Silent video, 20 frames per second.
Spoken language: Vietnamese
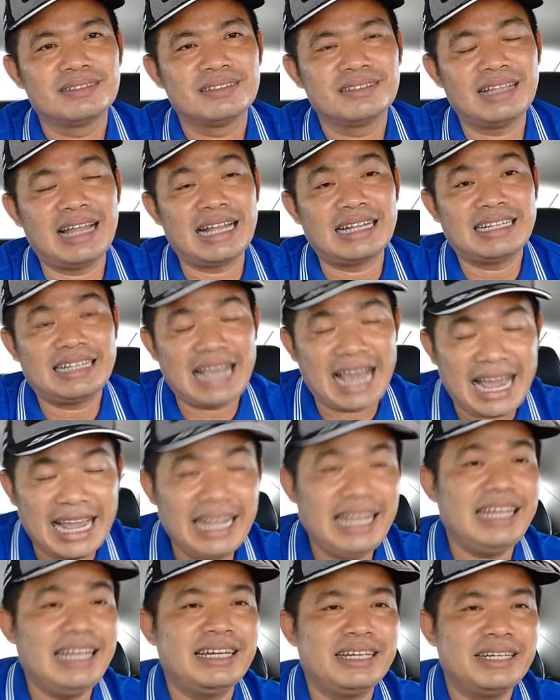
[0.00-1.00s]
là
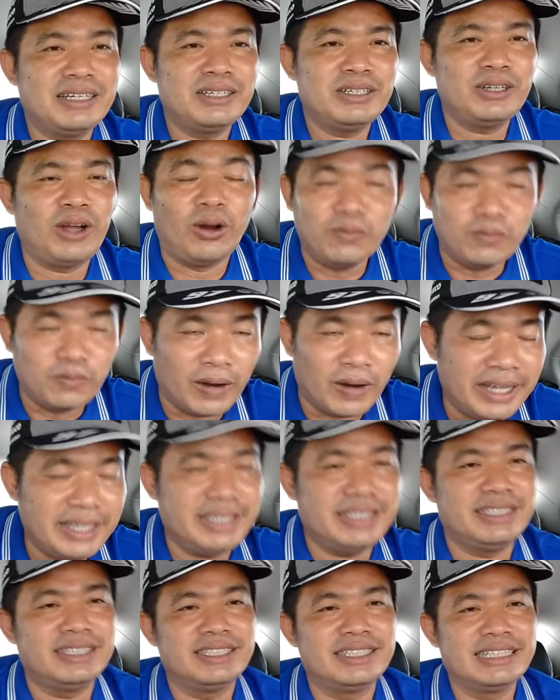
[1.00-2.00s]
trái đối với
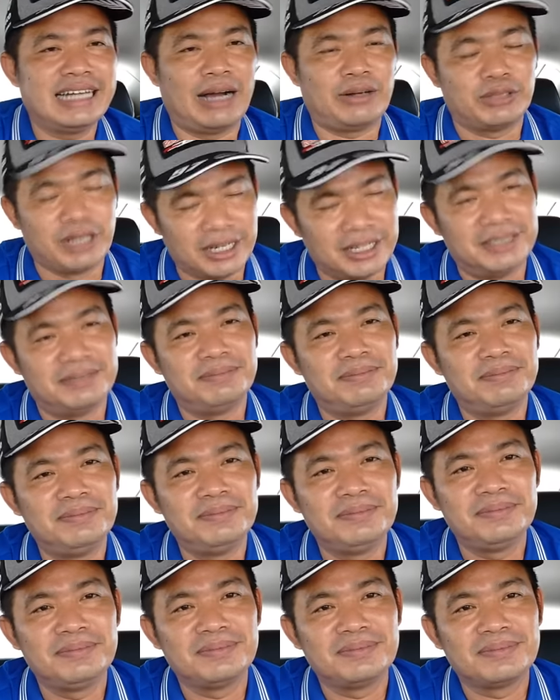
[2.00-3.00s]
đạo thường
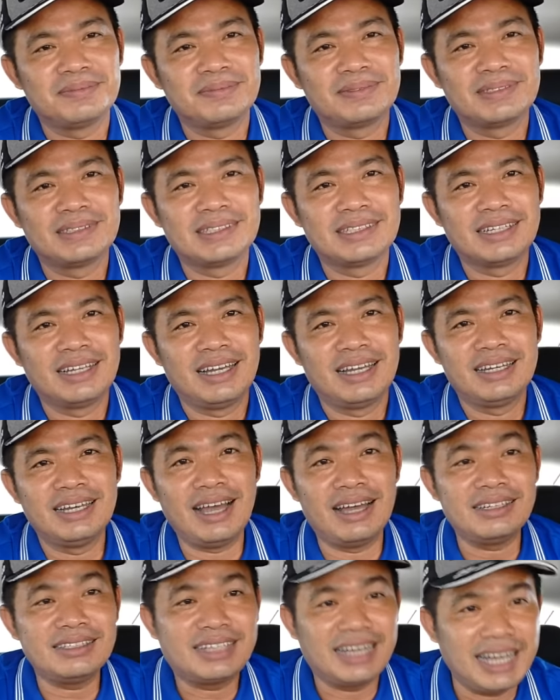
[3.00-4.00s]

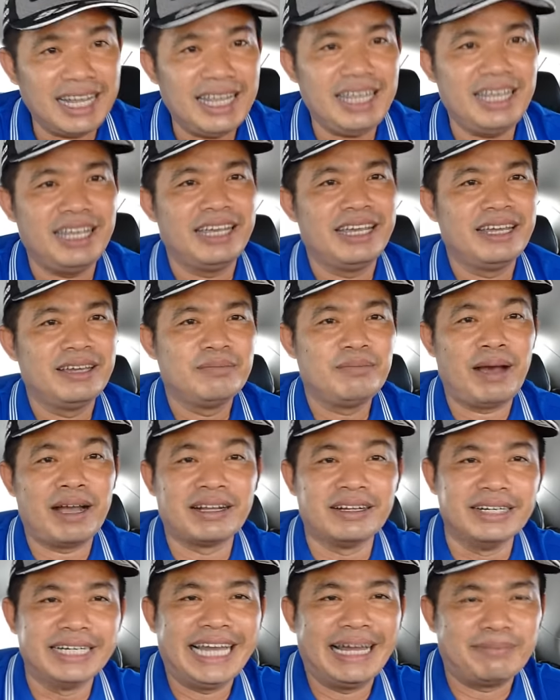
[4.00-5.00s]
nên khi mà
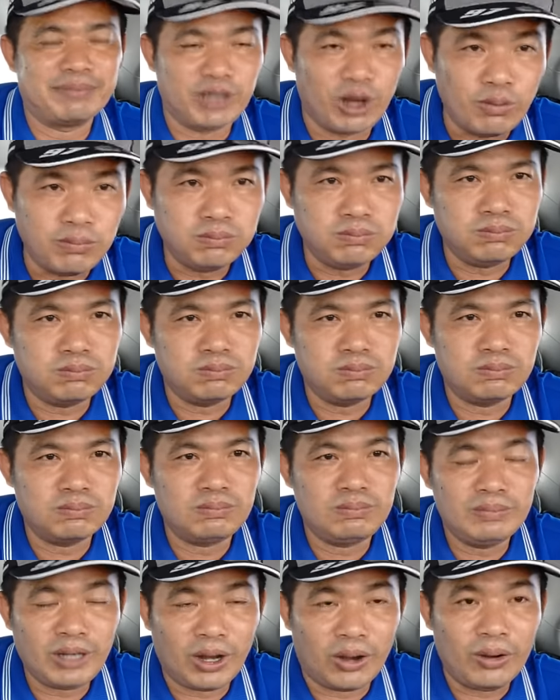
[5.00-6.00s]
người làm đúng
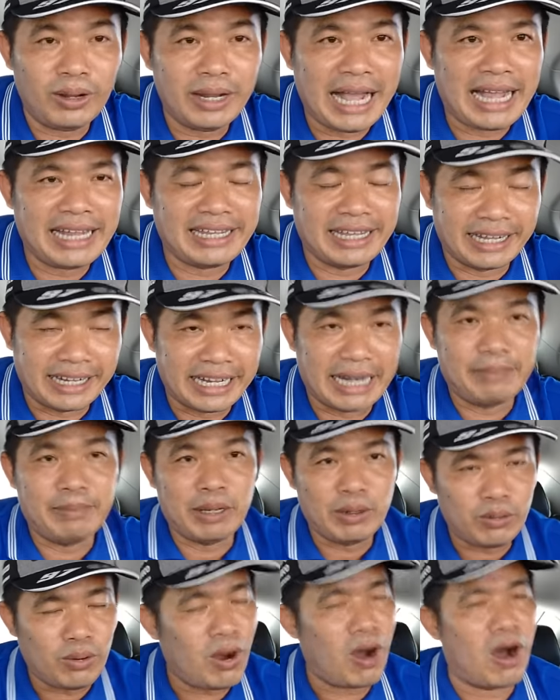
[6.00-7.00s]
nói ra những điểm
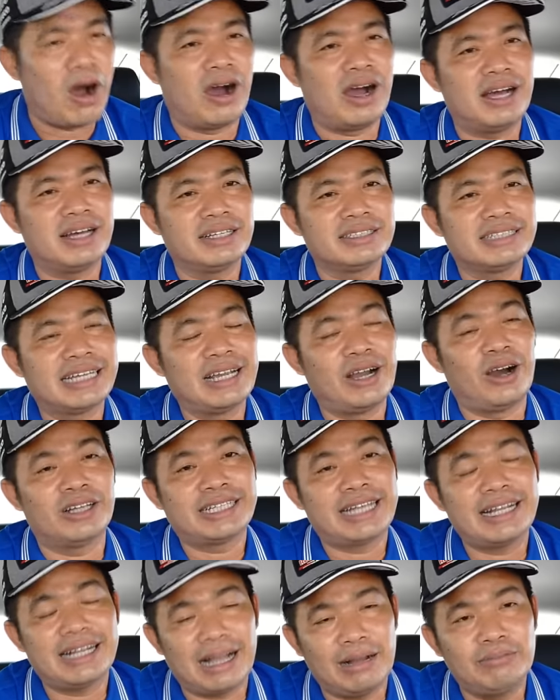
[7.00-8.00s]
yếu của họ thì họ
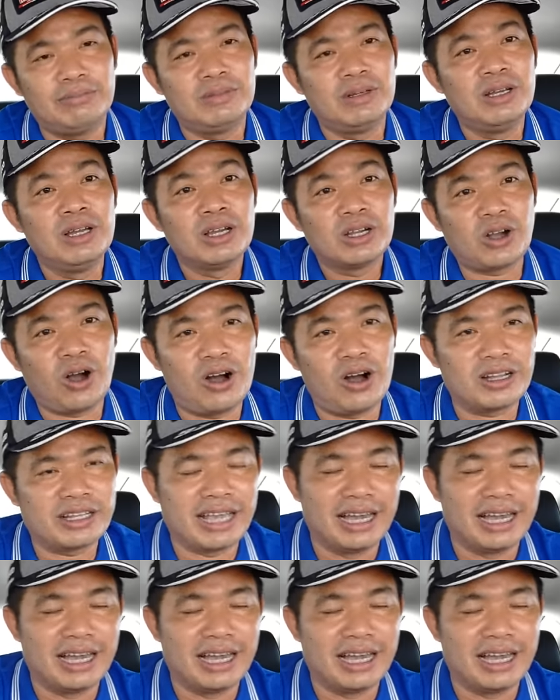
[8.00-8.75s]
tấn công còn